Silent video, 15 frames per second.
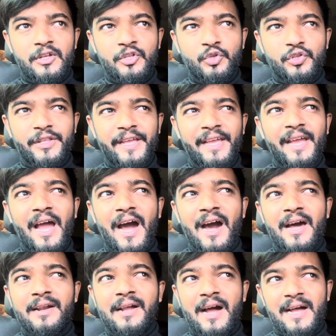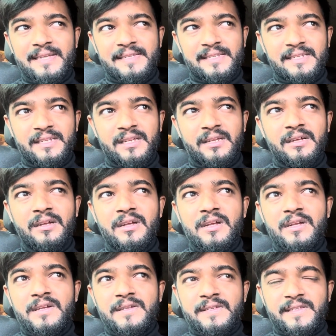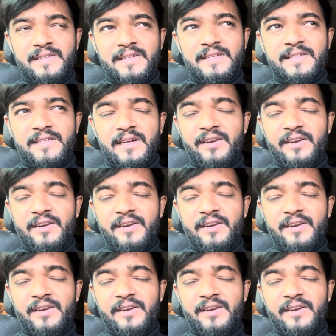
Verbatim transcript: तो दे आर आस्किंग सिक्स